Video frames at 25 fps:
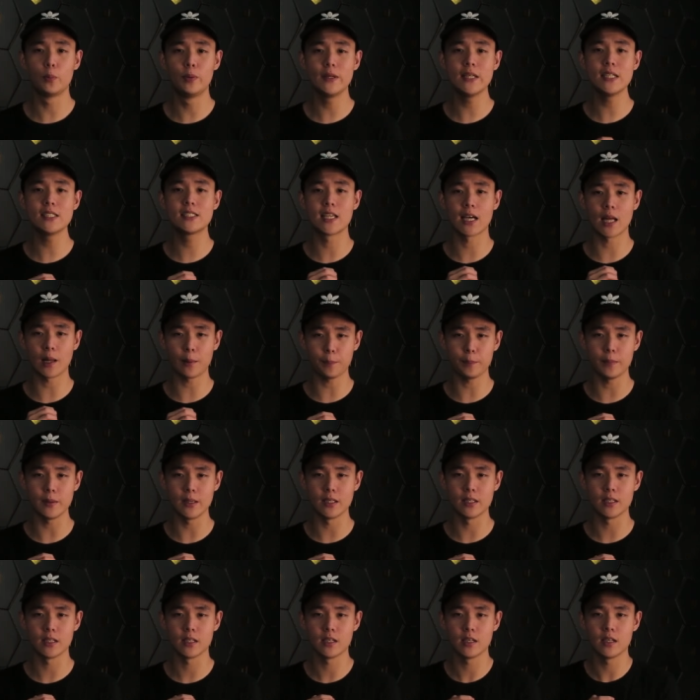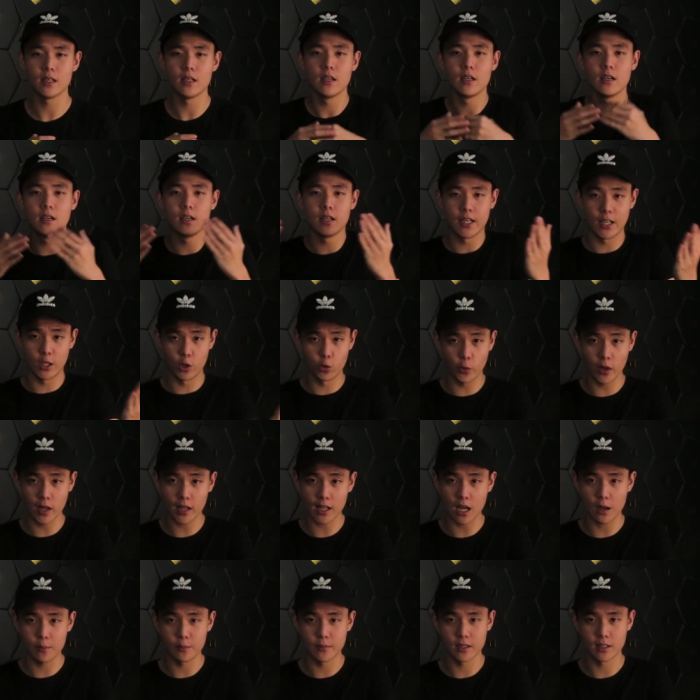please help me in
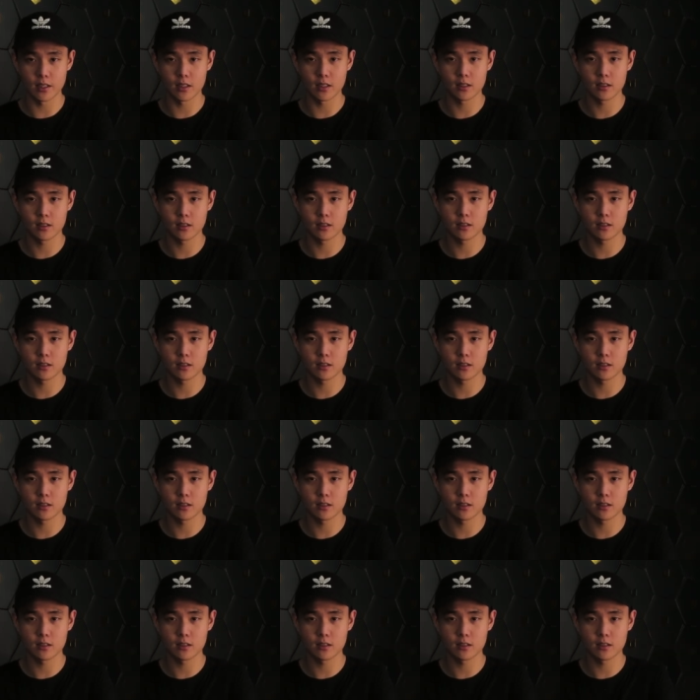welcoming.